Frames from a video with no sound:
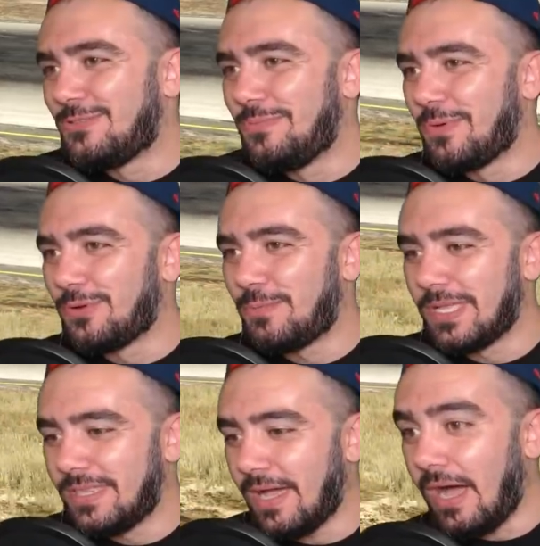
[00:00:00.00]
bak süper
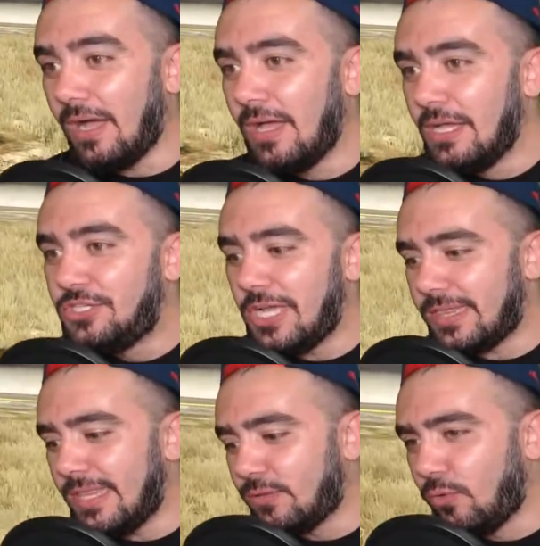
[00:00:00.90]
hoşuma gitti. Aa
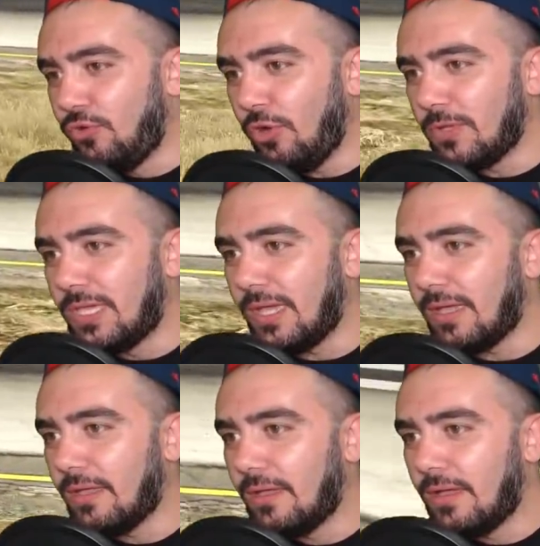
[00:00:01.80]
jetler de oluyor mu
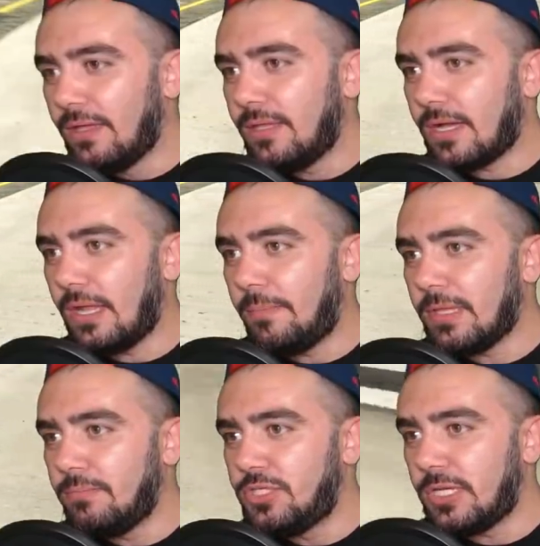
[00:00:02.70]
ki?
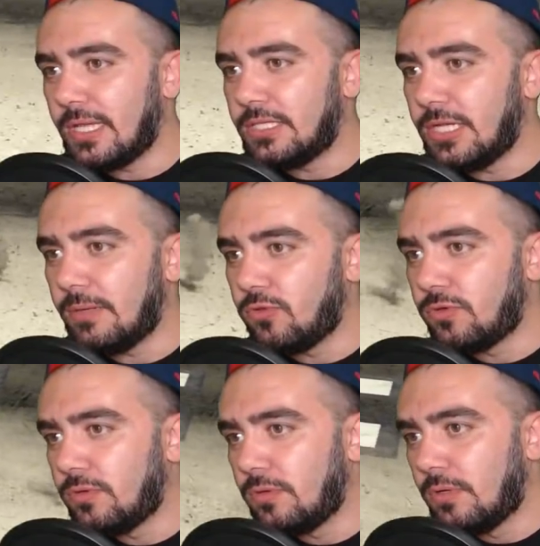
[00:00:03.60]
Yakalanmadan bir jete geçerim
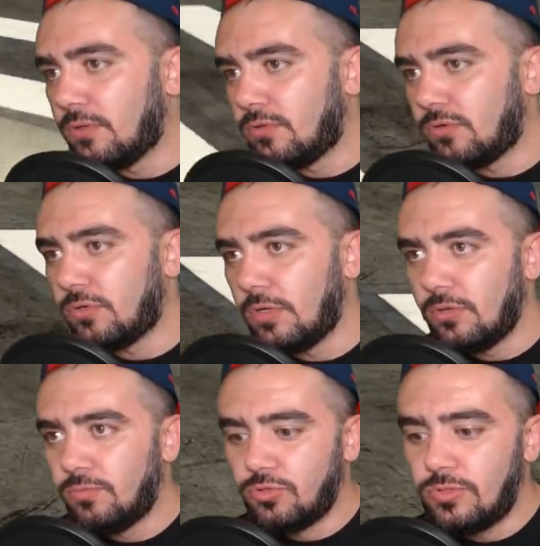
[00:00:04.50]
dur. Dur.
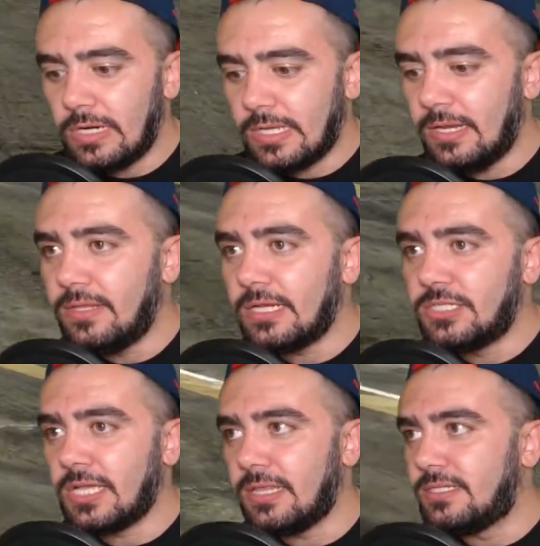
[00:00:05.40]
Bu sürerken
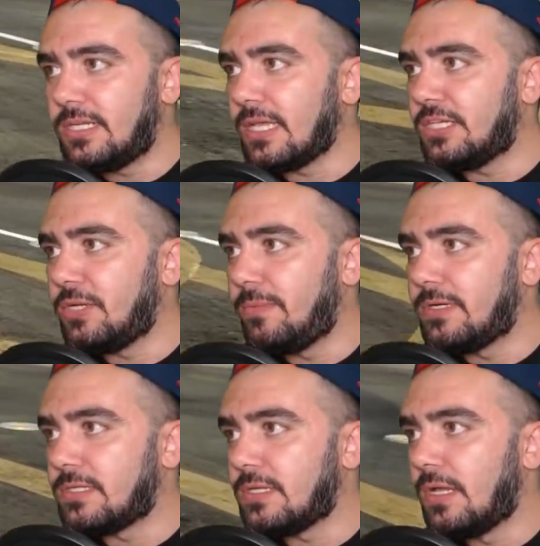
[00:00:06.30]
direkt jete, jete
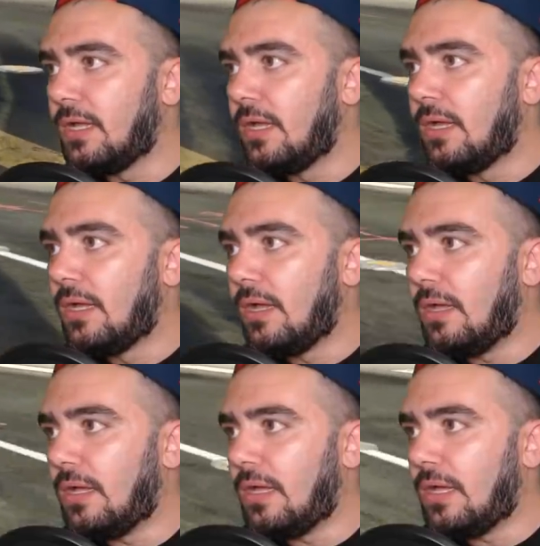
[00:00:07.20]
geçebiliriz.
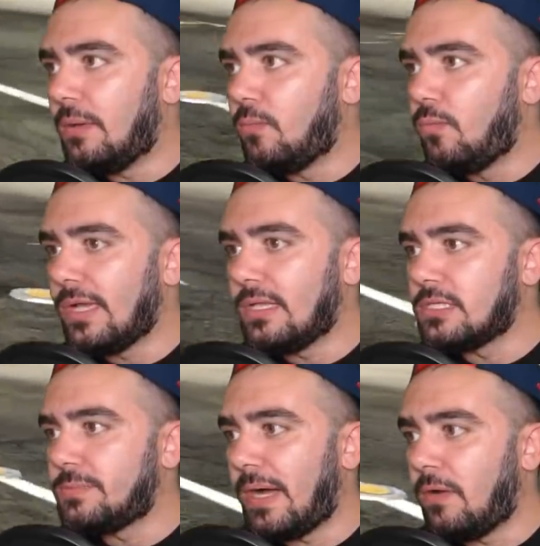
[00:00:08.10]
Ee,
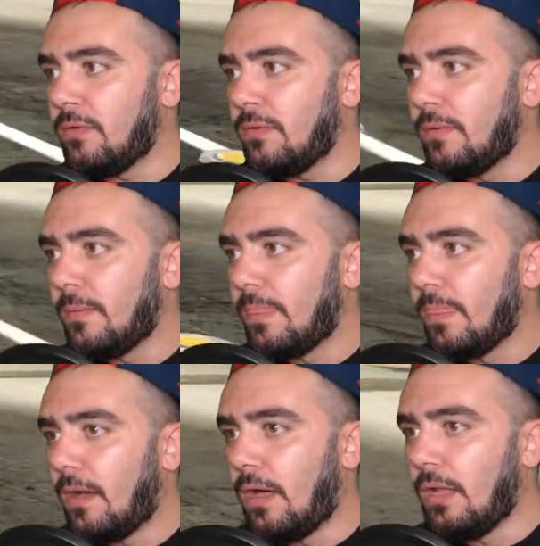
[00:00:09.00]
vehicle spawn.
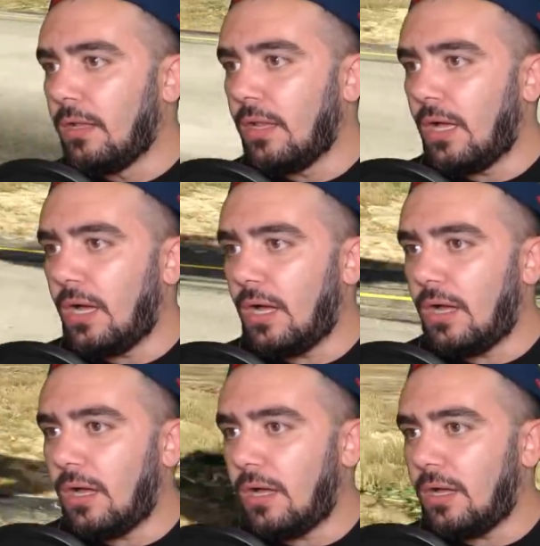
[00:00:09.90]

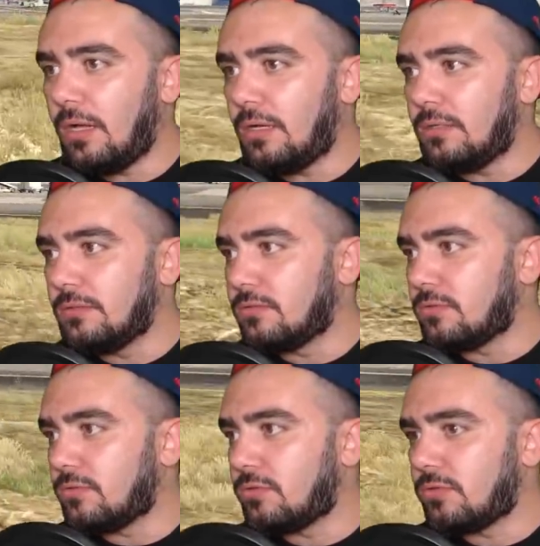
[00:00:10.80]
Allah! Dur
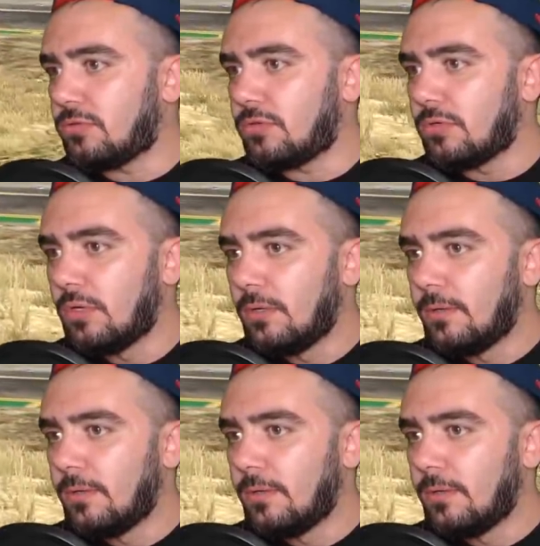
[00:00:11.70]
dur dur dur dur.